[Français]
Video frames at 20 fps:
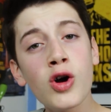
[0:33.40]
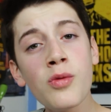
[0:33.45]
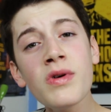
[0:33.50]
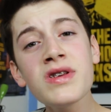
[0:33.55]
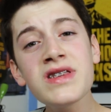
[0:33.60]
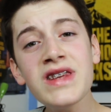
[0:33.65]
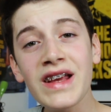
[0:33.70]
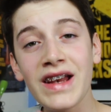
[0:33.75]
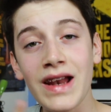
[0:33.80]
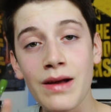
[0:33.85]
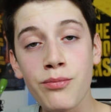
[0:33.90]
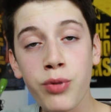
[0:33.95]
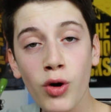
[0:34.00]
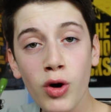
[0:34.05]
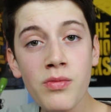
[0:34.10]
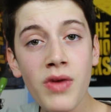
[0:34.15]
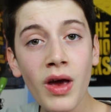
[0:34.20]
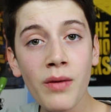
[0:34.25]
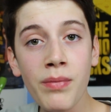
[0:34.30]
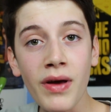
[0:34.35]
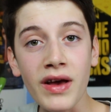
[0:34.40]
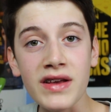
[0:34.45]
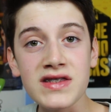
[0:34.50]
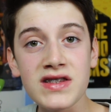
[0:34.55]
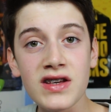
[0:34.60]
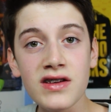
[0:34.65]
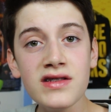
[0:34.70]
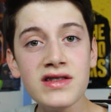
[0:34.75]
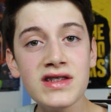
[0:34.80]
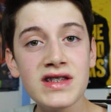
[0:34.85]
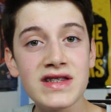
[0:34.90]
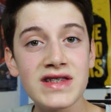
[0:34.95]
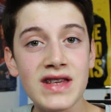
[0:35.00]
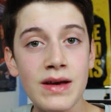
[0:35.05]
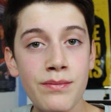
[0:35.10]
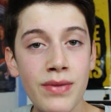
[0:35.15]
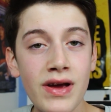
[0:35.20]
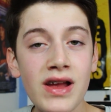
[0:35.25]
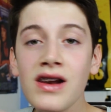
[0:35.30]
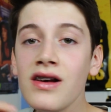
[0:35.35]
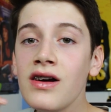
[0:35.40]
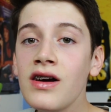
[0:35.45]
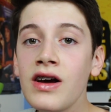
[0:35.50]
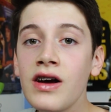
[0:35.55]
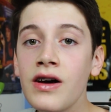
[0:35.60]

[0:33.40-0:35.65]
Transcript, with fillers: commence avec la première personne qui s'appelle